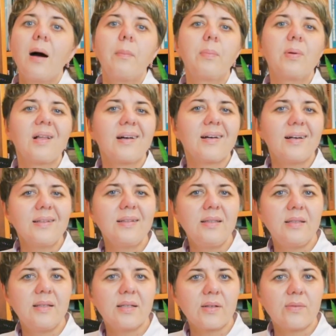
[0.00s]
блокады
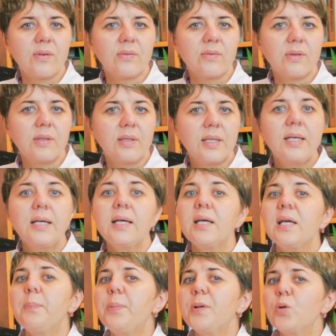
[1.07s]
нервов,
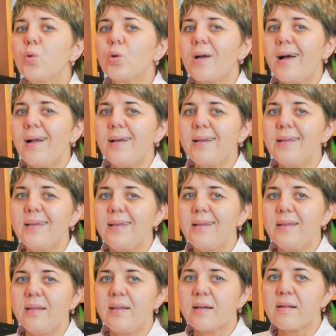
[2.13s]
эпидуральные
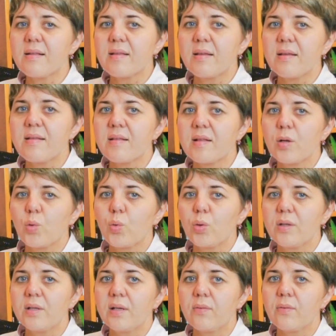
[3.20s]
инъекции
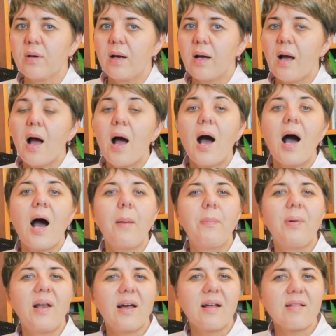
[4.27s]
стероидов,
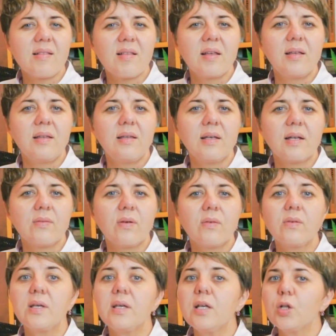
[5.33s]
абляция
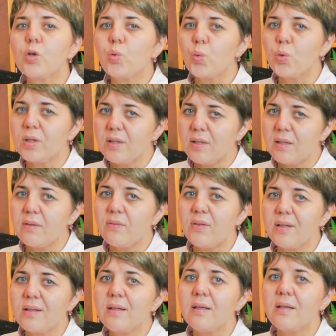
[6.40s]
нервов и другие
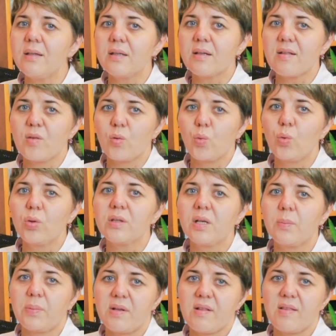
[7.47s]
виды
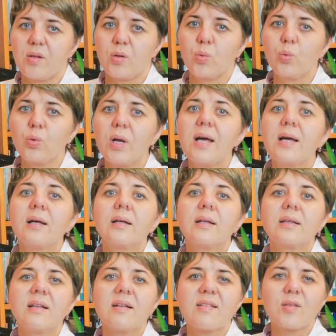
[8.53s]
инъекционных процедур
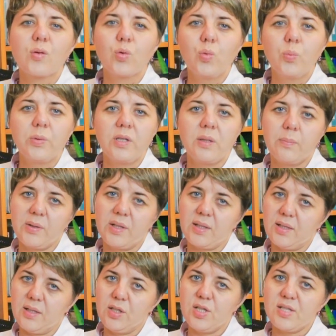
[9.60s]
доступны при
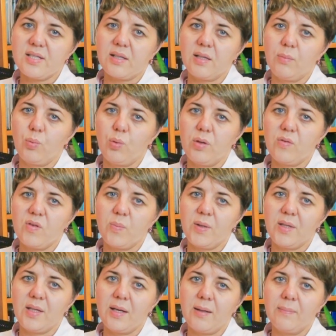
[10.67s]
хронической боли в
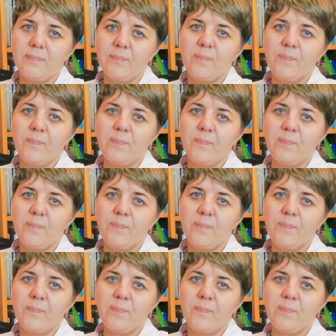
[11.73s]
спине.